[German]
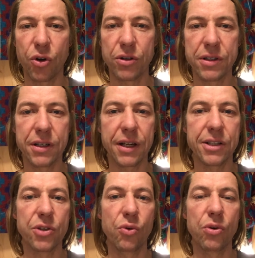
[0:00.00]

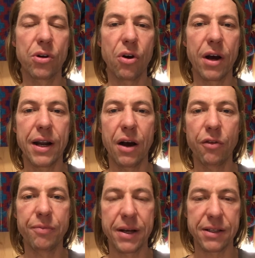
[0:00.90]
Konzentration und auch eine
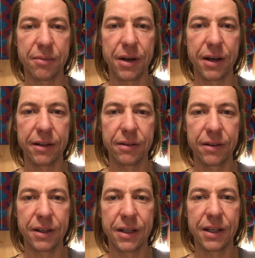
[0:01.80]
Aufmerksamkeit.
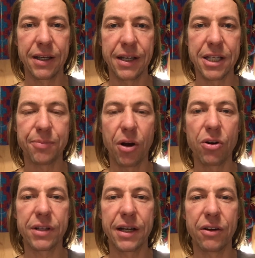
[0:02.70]
Es
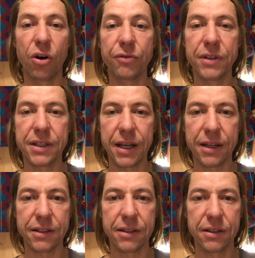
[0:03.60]
braucht ein offenes
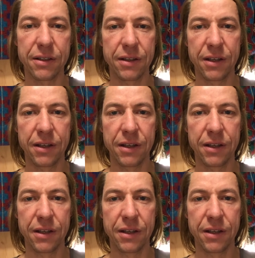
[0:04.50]
Herz.